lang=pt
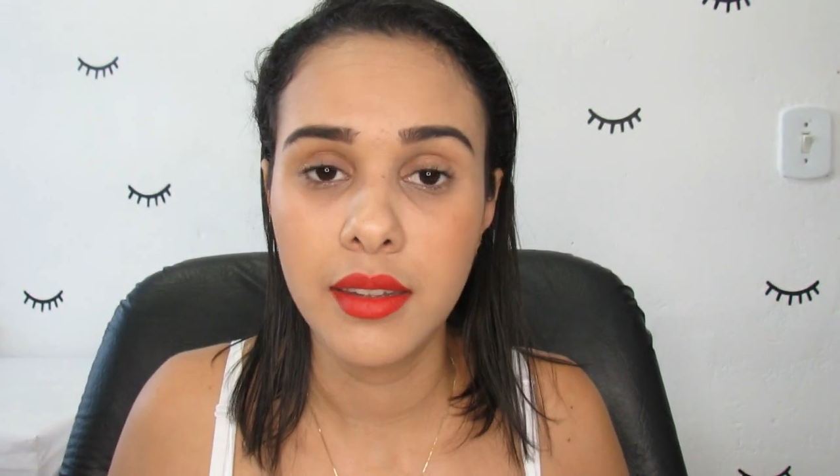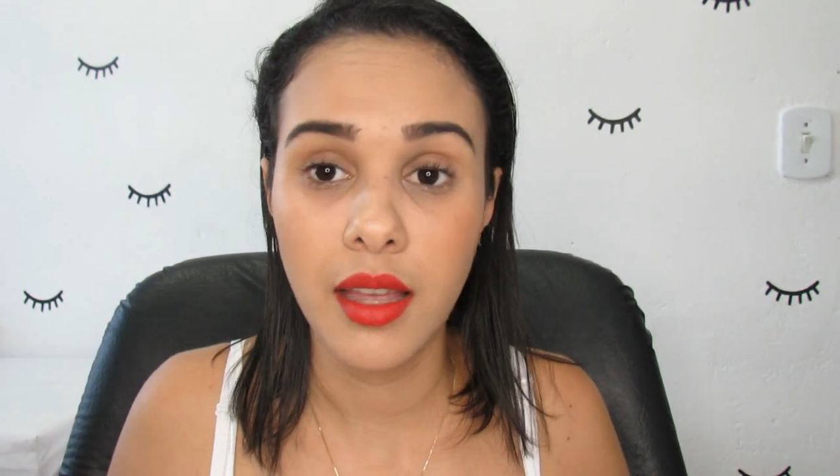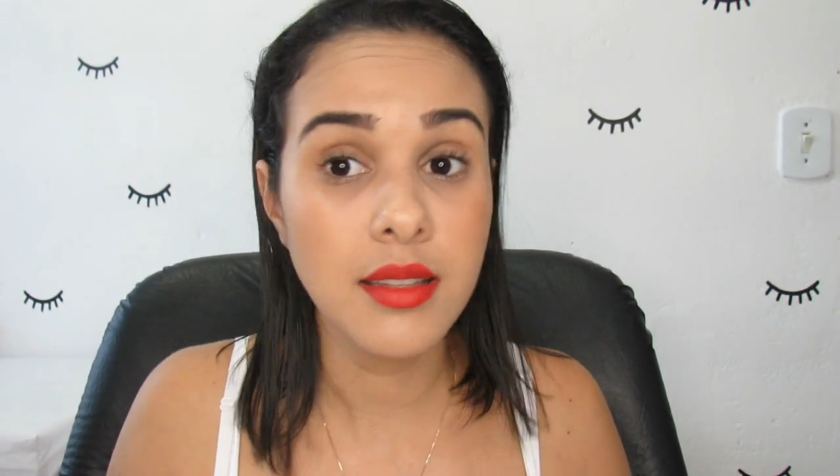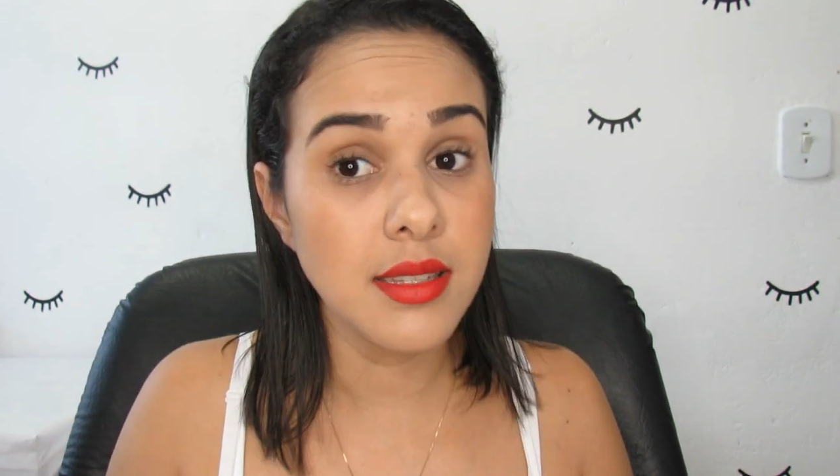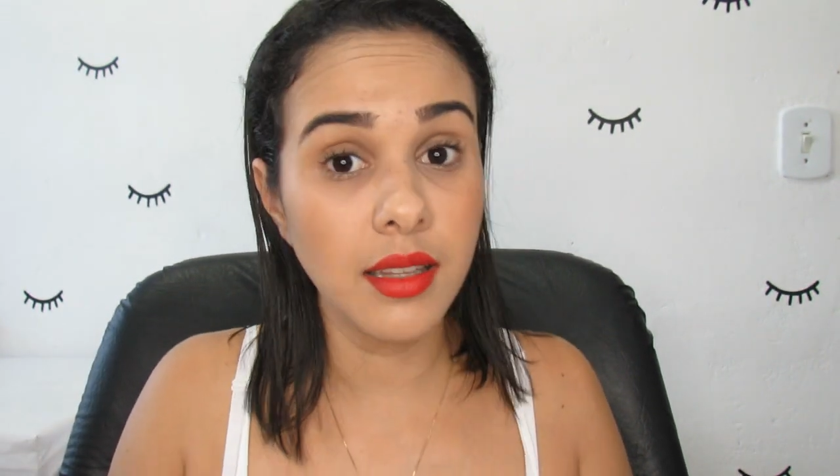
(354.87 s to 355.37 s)

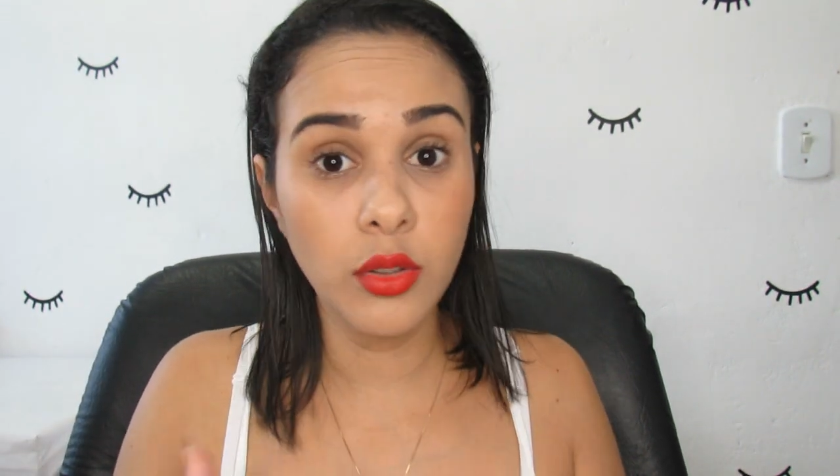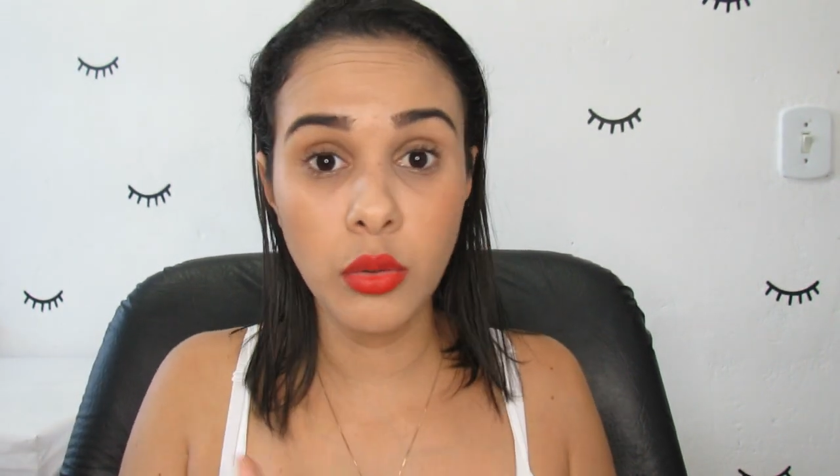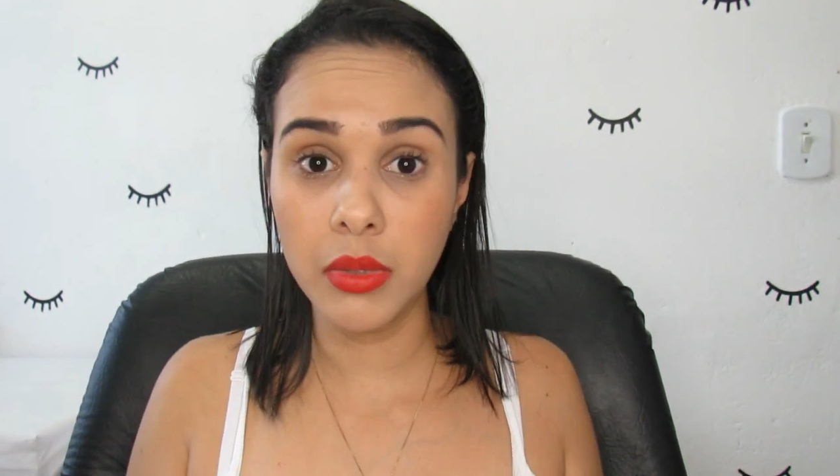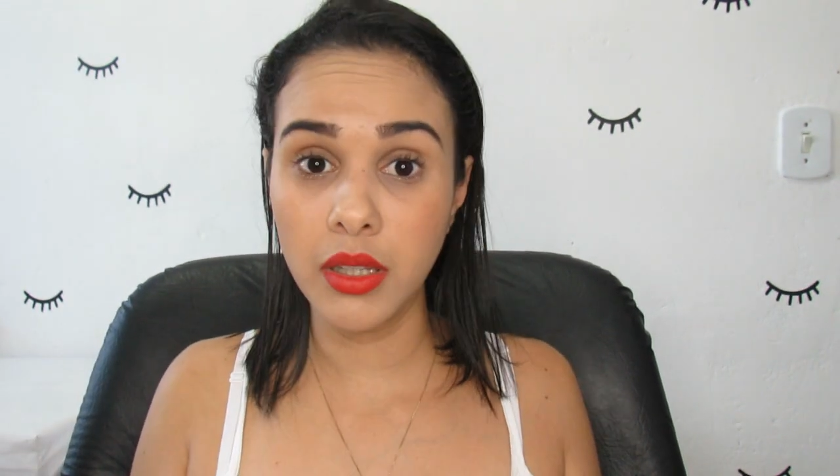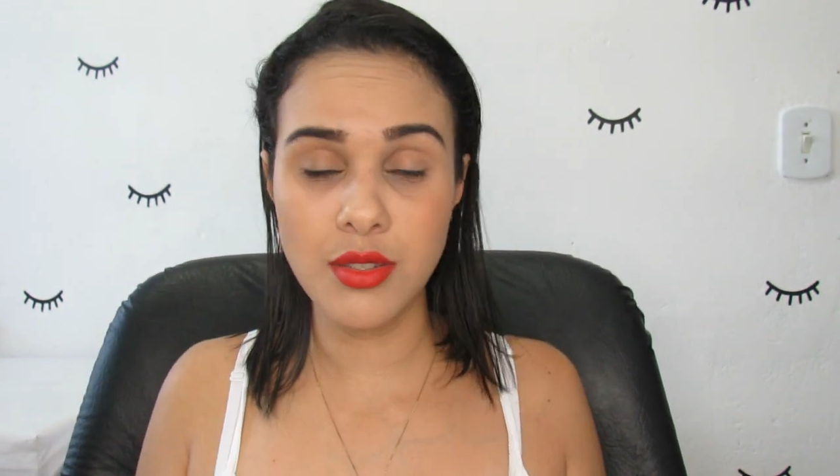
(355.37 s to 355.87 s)
antes ela
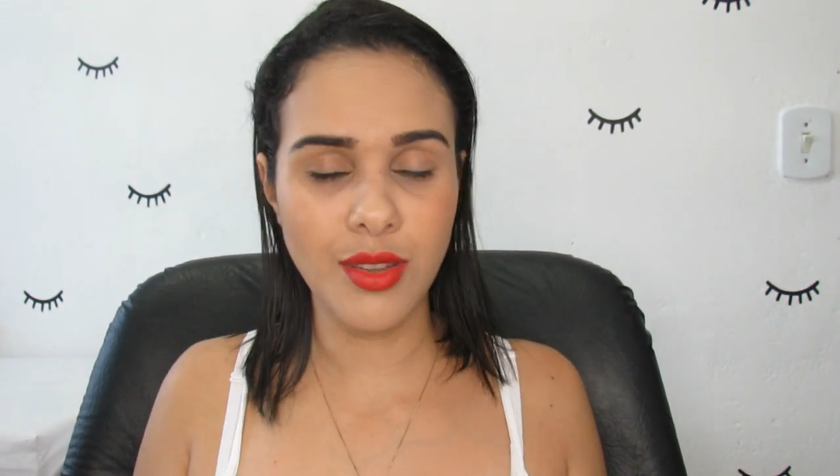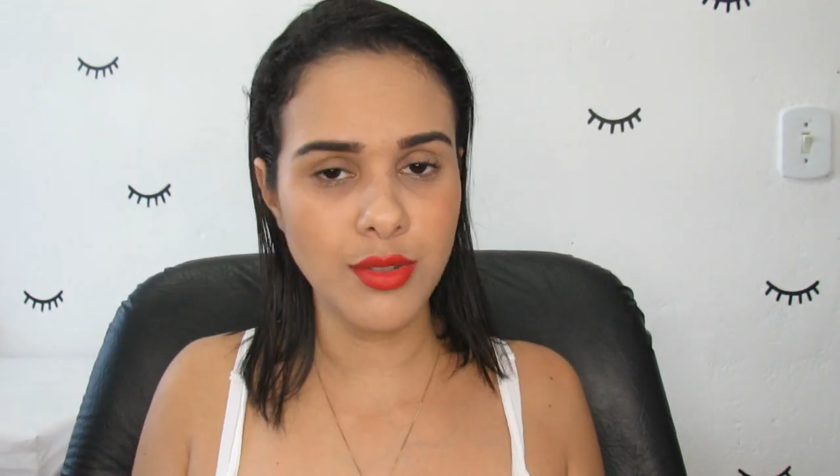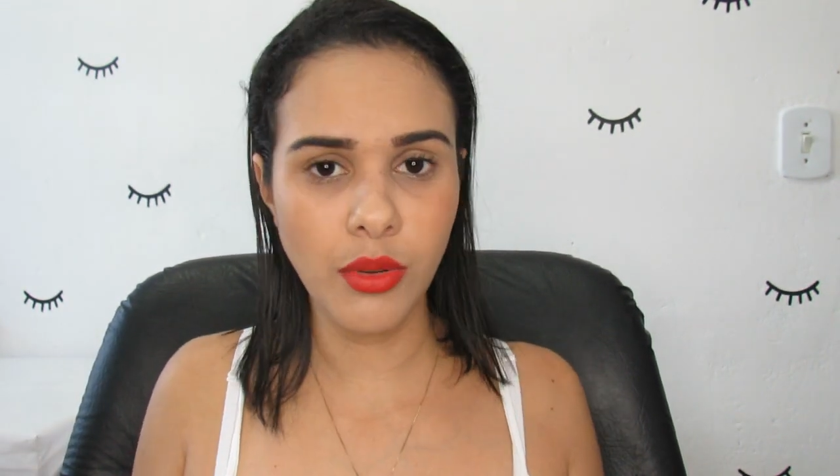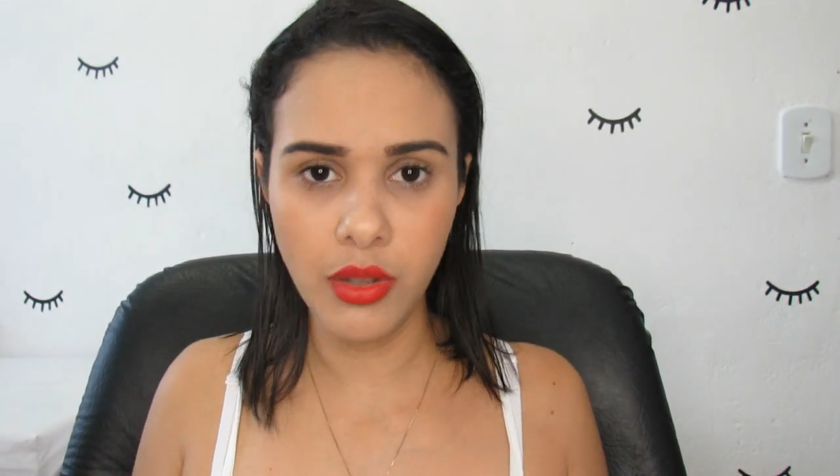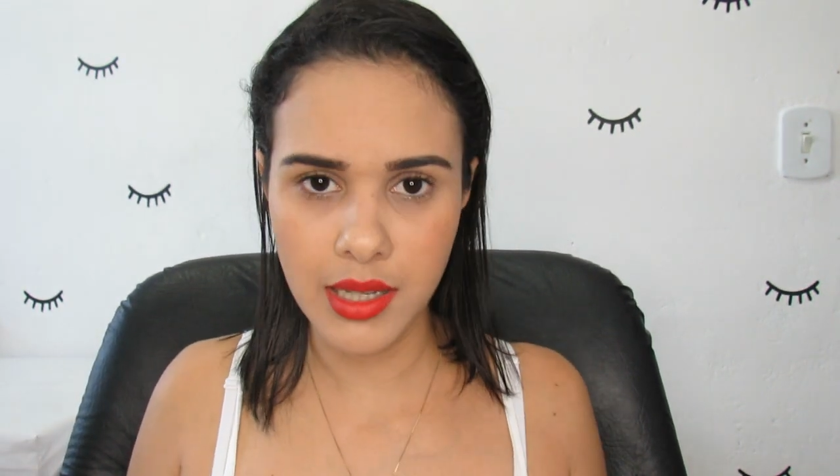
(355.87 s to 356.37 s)
dormia só se
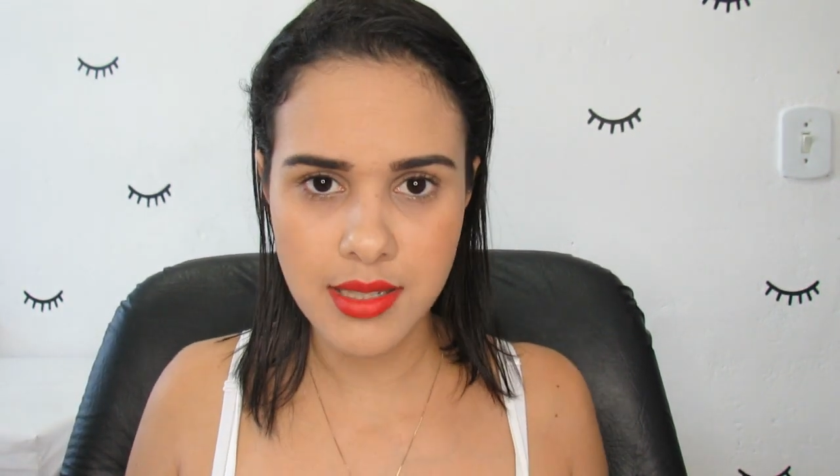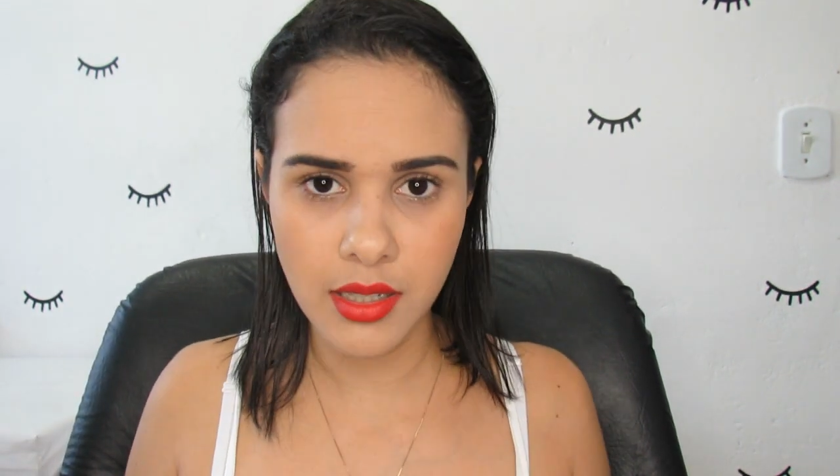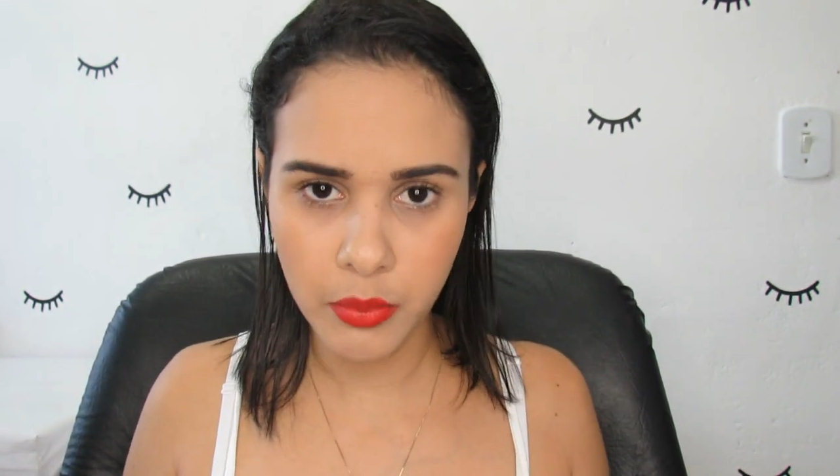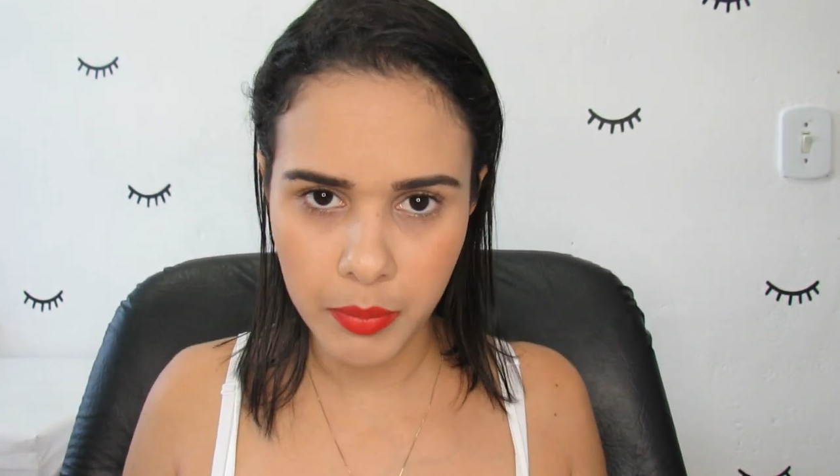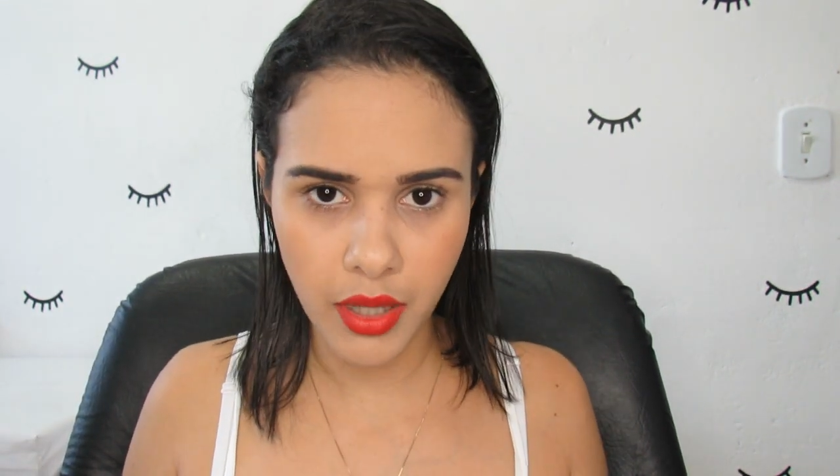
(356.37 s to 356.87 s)
eu colocasse ela
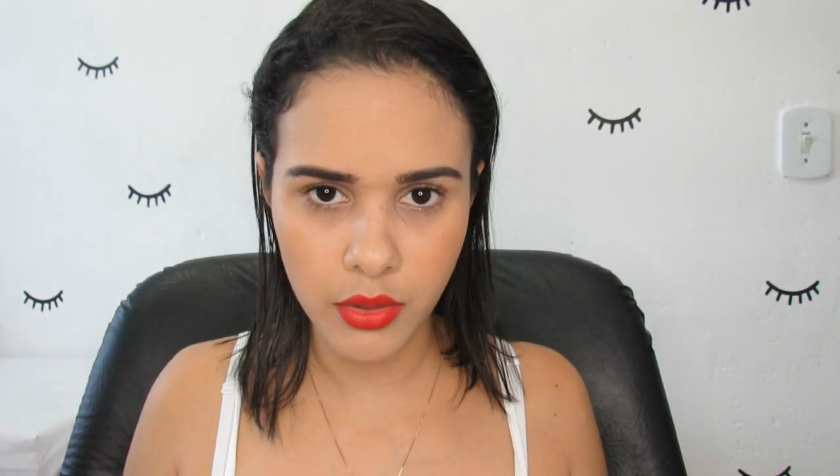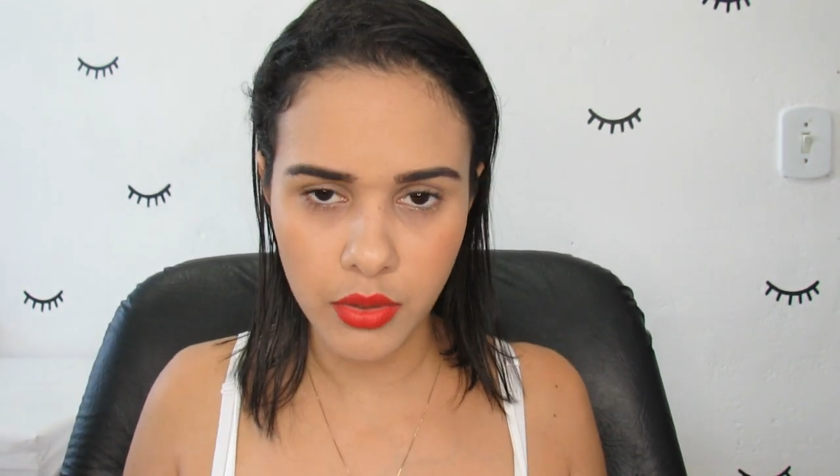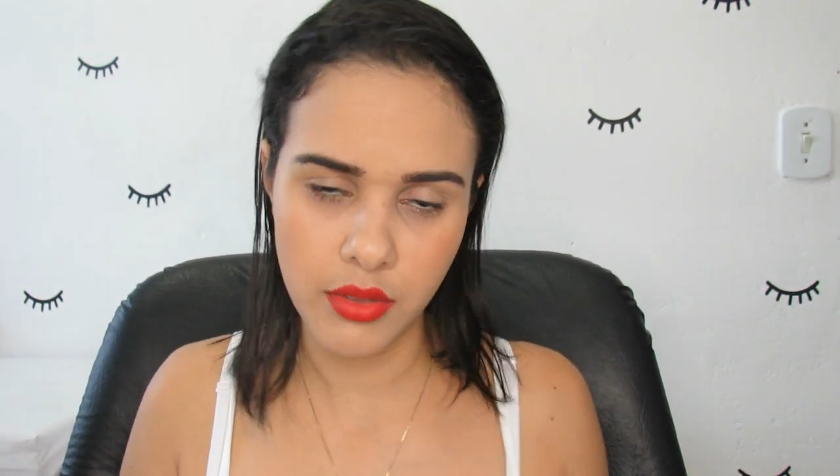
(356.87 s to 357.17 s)
no peito,